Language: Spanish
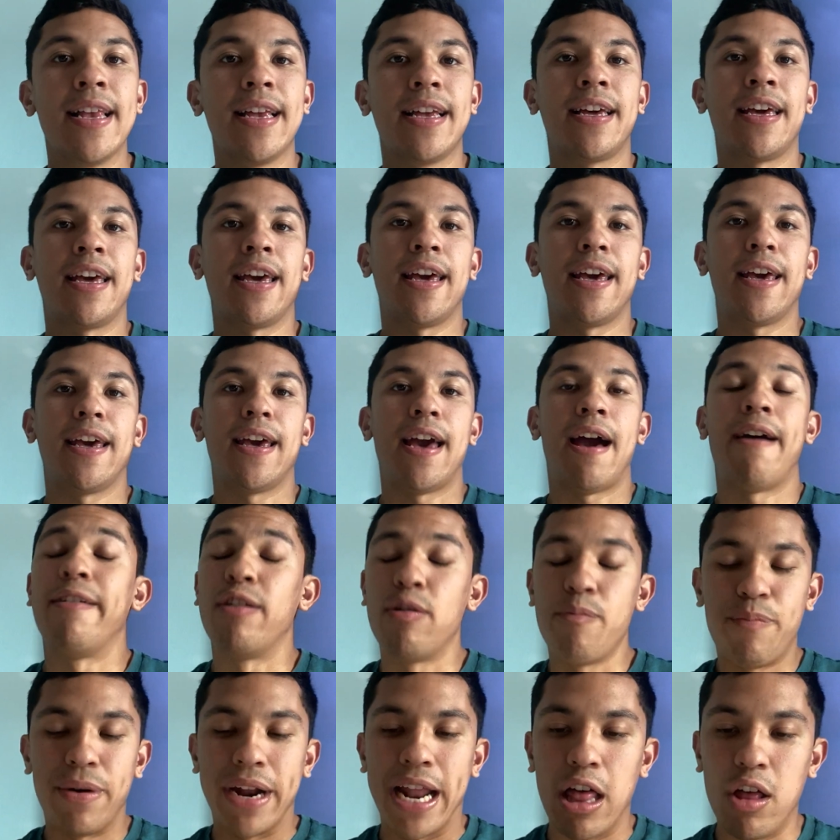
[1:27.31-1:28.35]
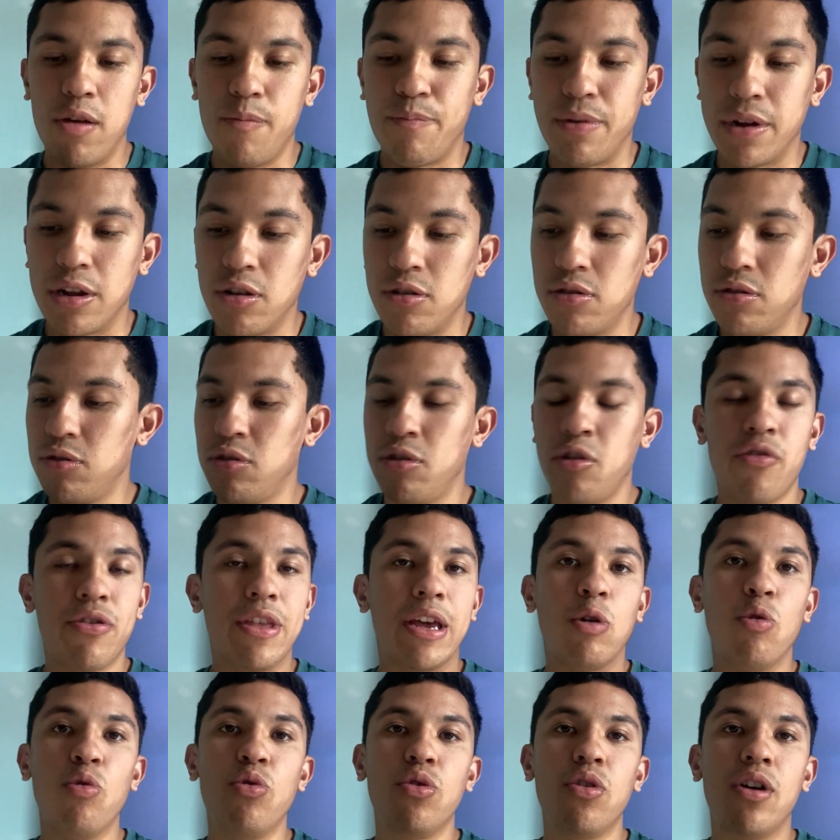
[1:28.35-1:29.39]
que, a balón parado, perdón, donde
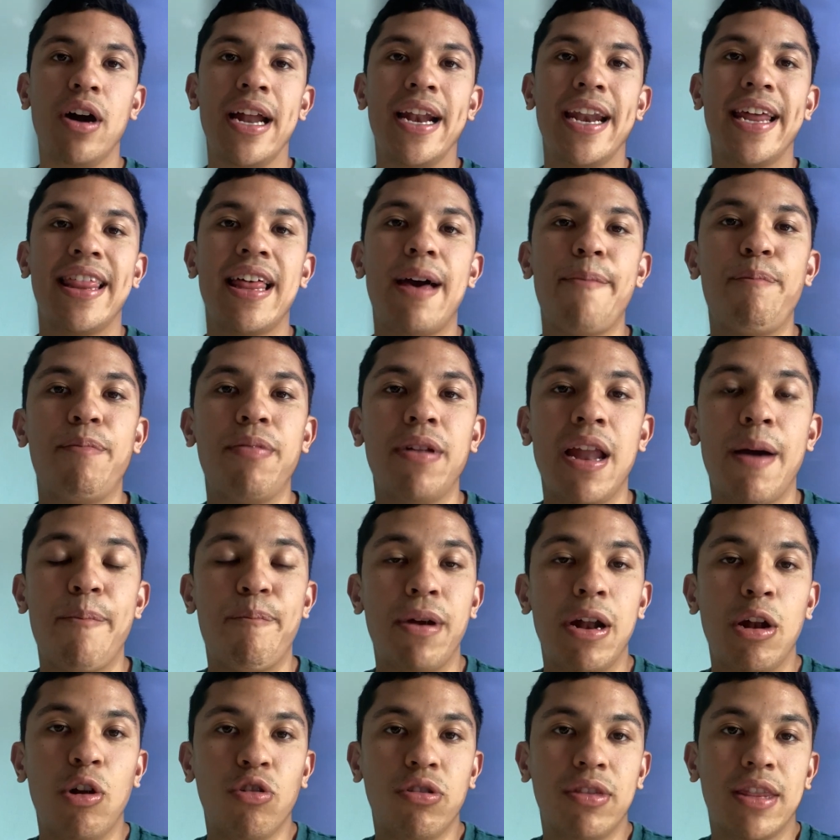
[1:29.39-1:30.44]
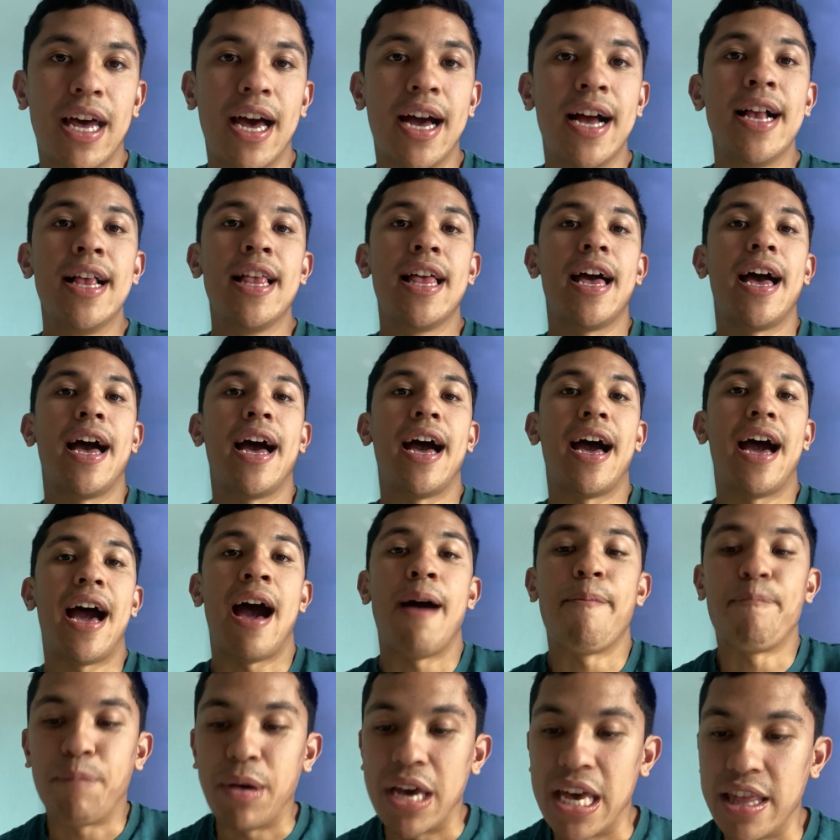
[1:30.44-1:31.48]
Gundogan le da la pelota
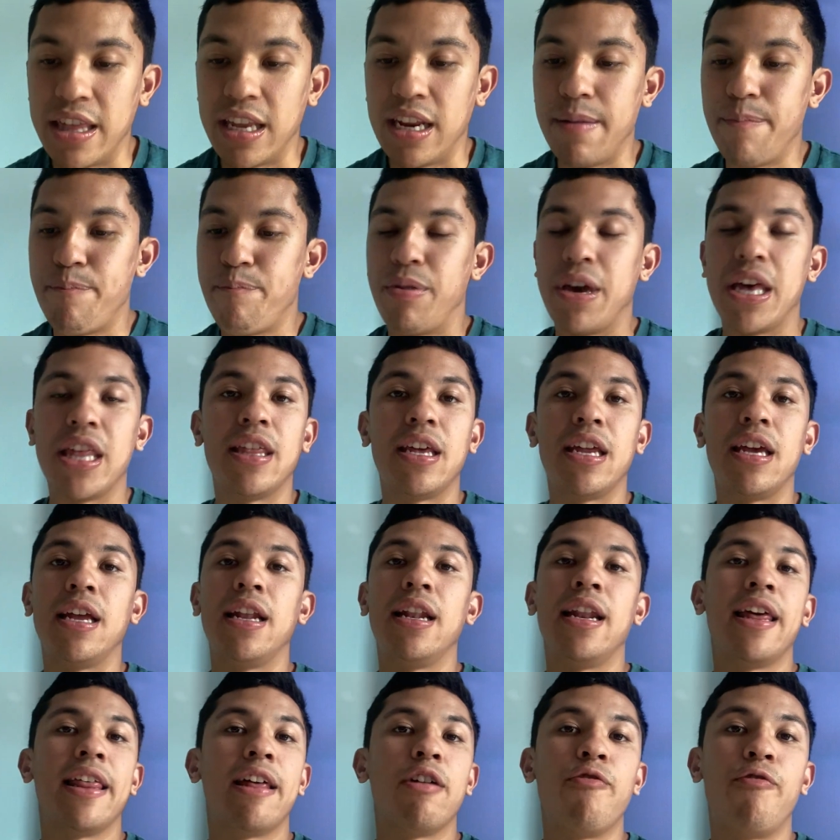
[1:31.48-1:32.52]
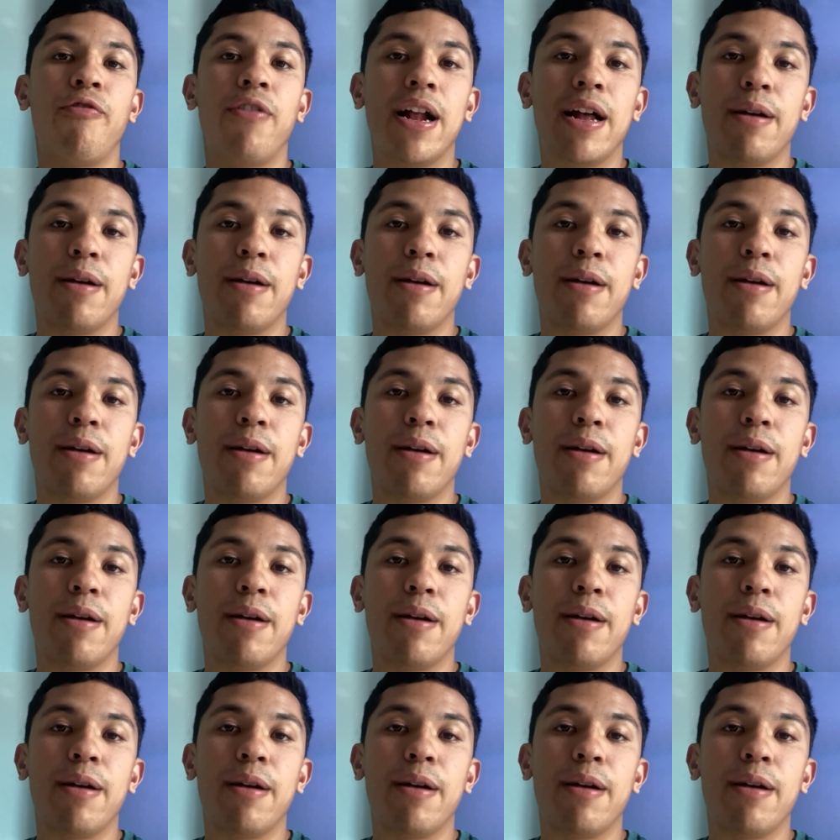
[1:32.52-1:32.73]
a, Pedri, Pedri le da un,